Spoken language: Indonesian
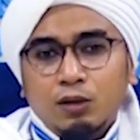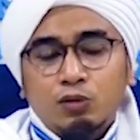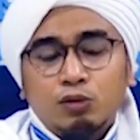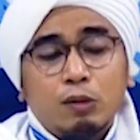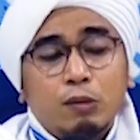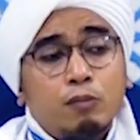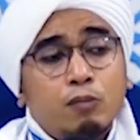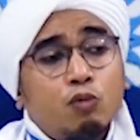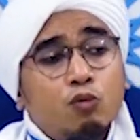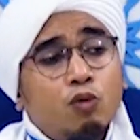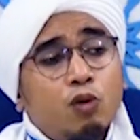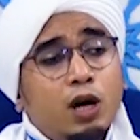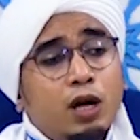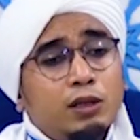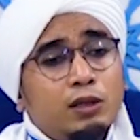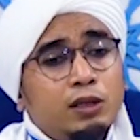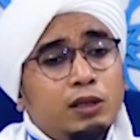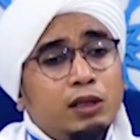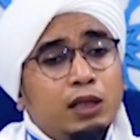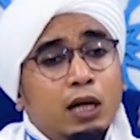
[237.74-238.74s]
Semua
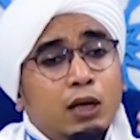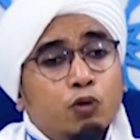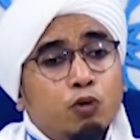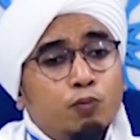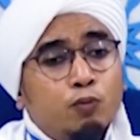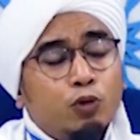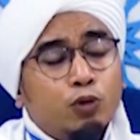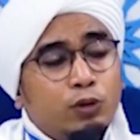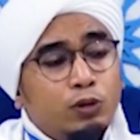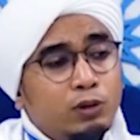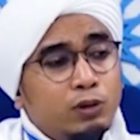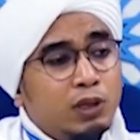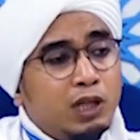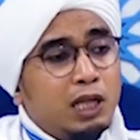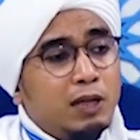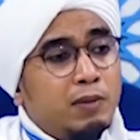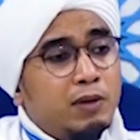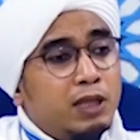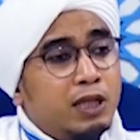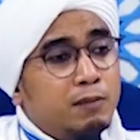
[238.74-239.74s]
tidak luput
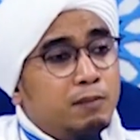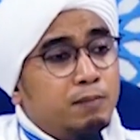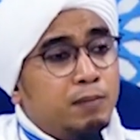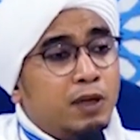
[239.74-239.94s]
daripada